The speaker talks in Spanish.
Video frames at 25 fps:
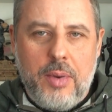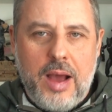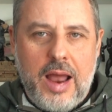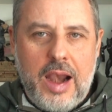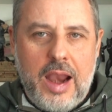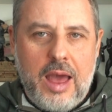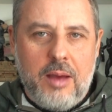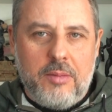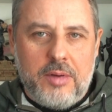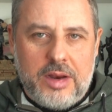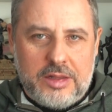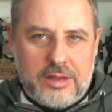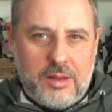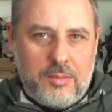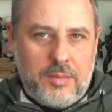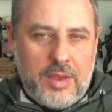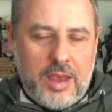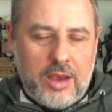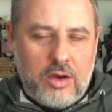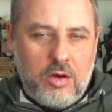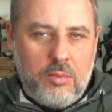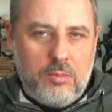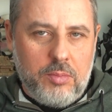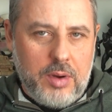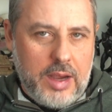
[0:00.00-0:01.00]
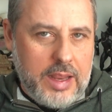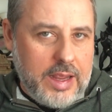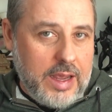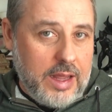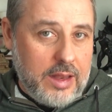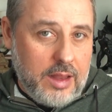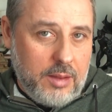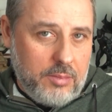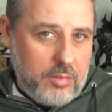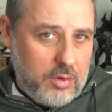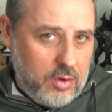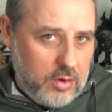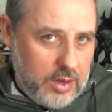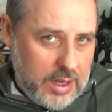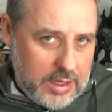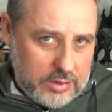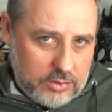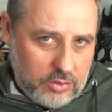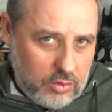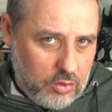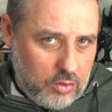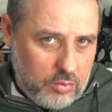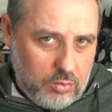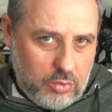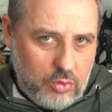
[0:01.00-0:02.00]
palabra también complicada, pero ya
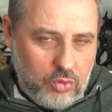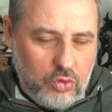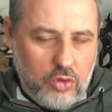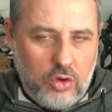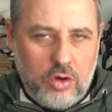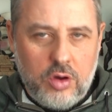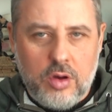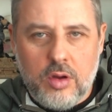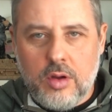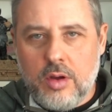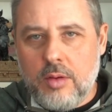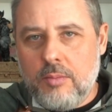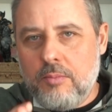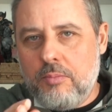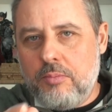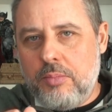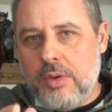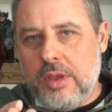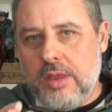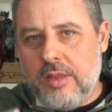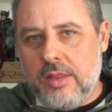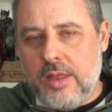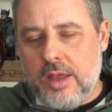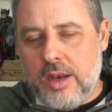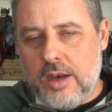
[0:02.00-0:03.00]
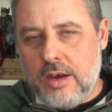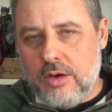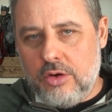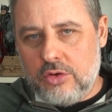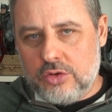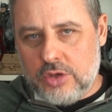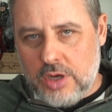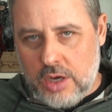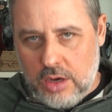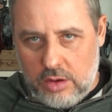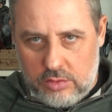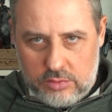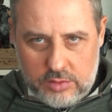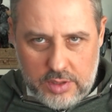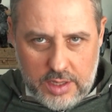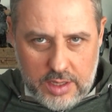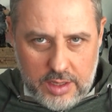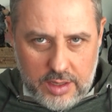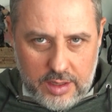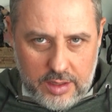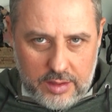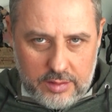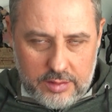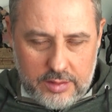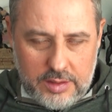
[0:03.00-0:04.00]
todo el mundo pide los helados
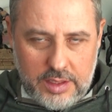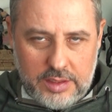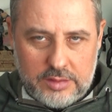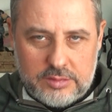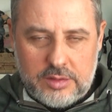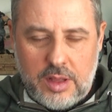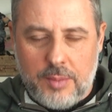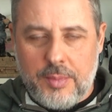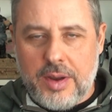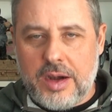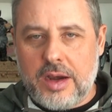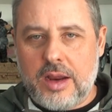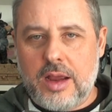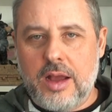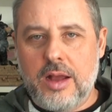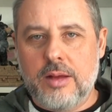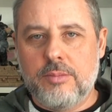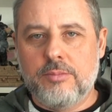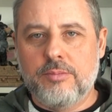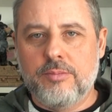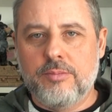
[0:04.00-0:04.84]
de esta marca.